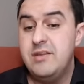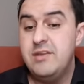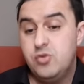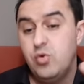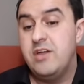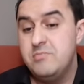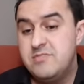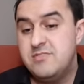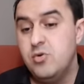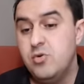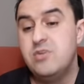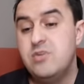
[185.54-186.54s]
تغاث
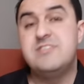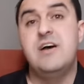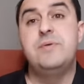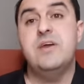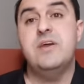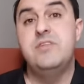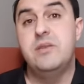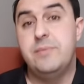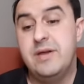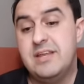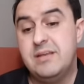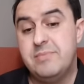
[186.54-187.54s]
مسؤول سابق ذي
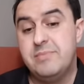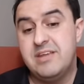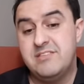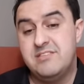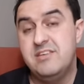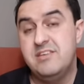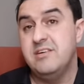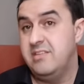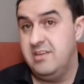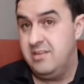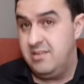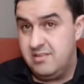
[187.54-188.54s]
البنك المركزي
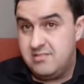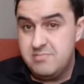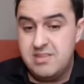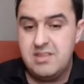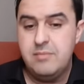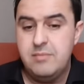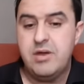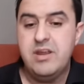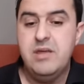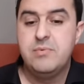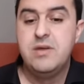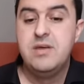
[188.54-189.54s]
ذي تسمى ذي المغرب